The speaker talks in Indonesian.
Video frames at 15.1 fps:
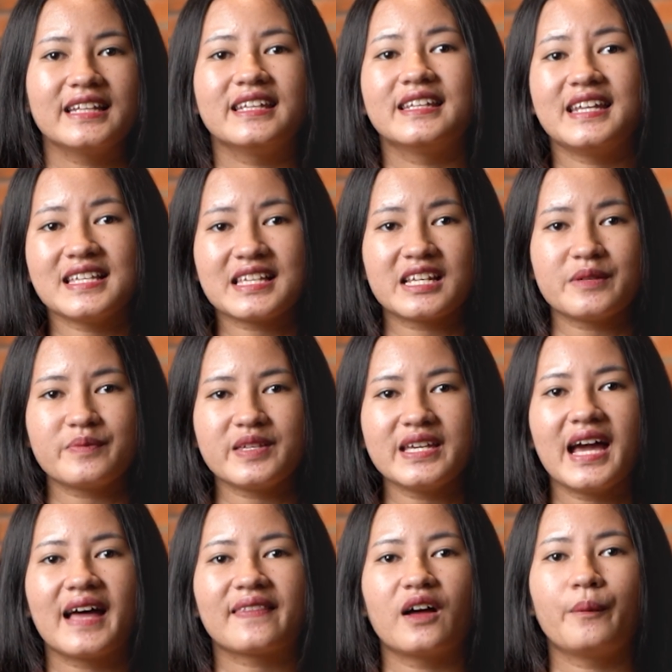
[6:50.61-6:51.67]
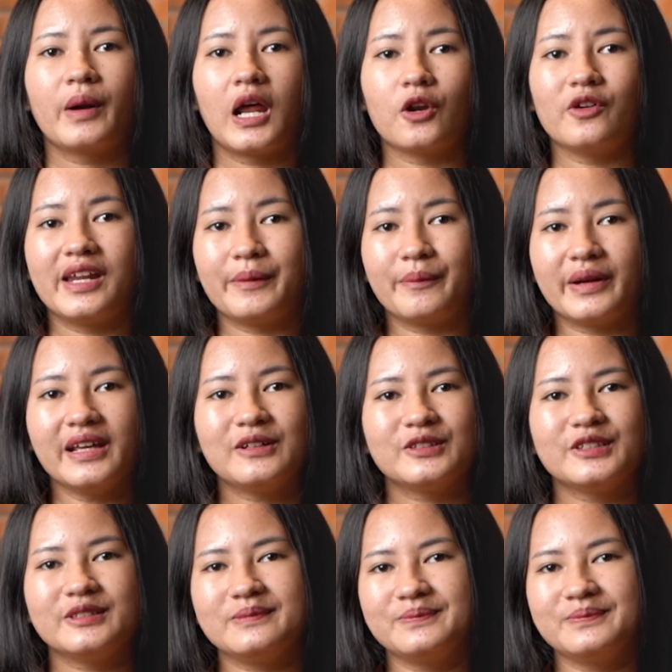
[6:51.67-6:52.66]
di deskripsi atau melalui link berikut.